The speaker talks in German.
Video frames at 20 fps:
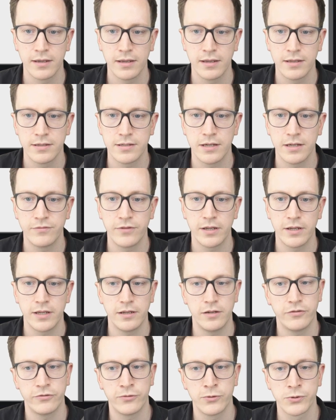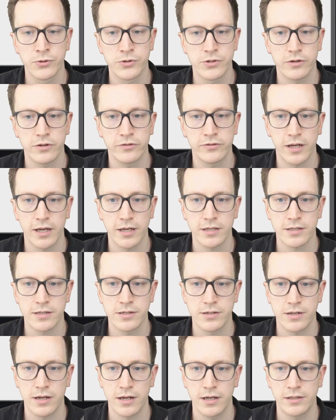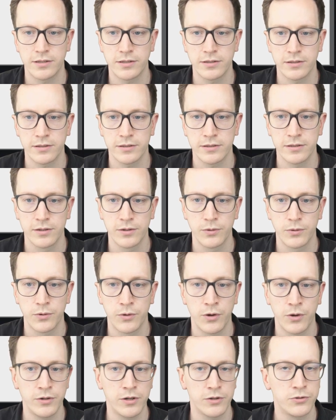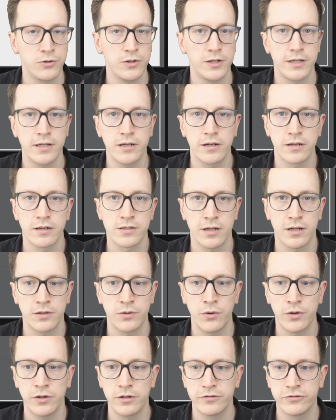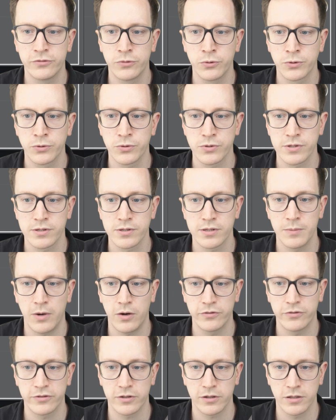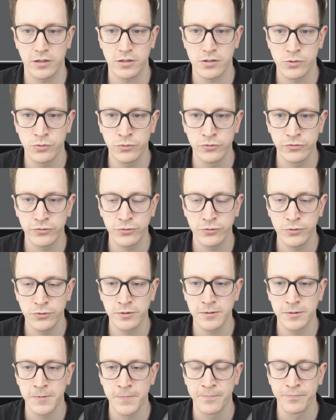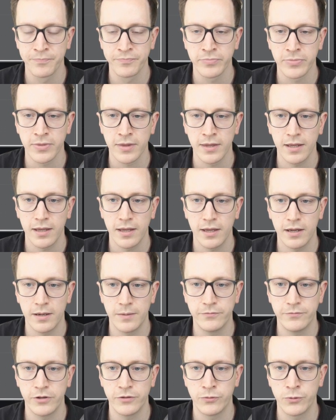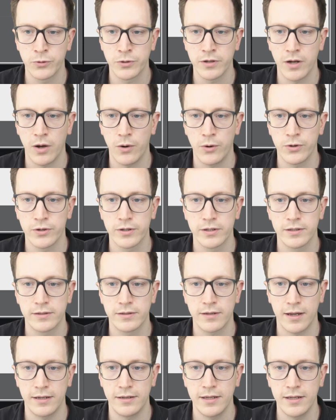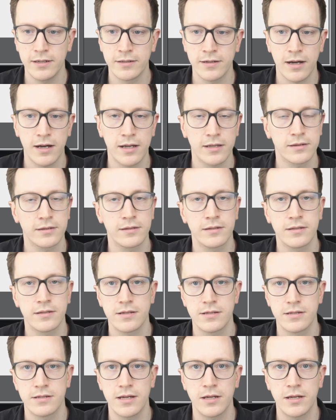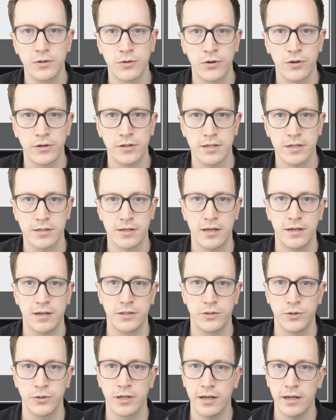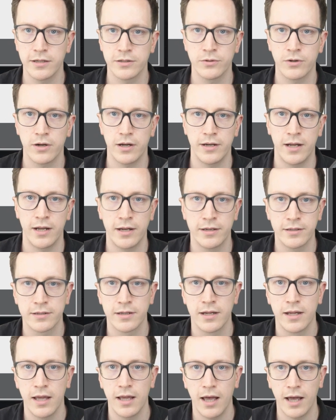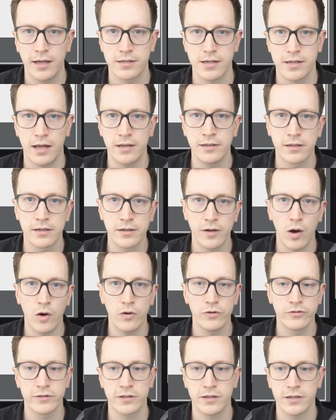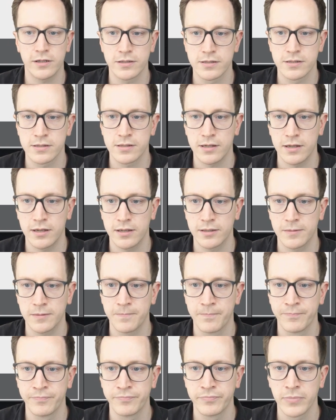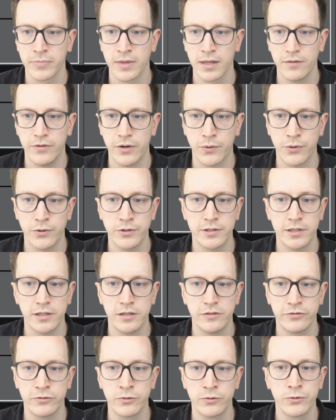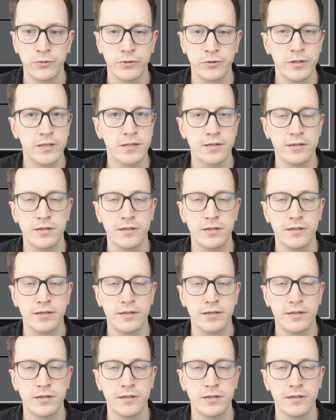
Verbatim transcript: sehen wir hier die Fotos auf der rechten Seite, können natürlich jederzeit neue Fotos dem Auftrag hinzufügen. Ähm, wir würden auch 3D-Daten sehen können. Das kann ich euch gleich noch anhand eines anderen Auftrages zeigen. Wir können Telefonnotizen